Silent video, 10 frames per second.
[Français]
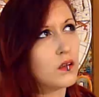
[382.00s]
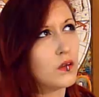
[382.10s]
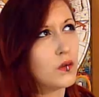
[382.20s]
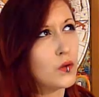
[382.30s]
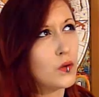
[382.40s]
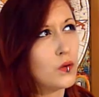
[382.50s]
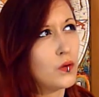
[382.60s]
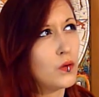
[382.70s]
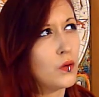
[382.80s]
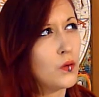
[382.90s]

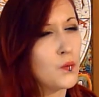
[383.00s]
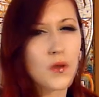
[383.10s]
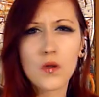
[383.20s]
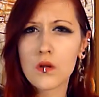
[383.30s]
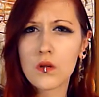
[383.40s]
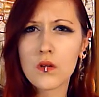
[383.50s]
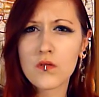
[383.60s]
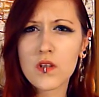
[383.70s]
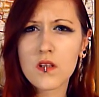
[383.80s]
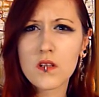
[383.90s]
Euh, mais ouais, il
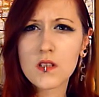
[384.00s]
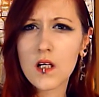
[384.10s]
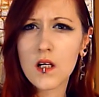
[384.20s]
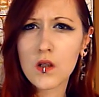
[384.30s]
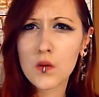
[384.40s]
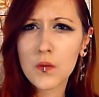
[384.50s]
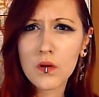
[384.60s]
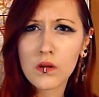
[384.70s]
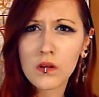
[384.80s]
faisait ça comment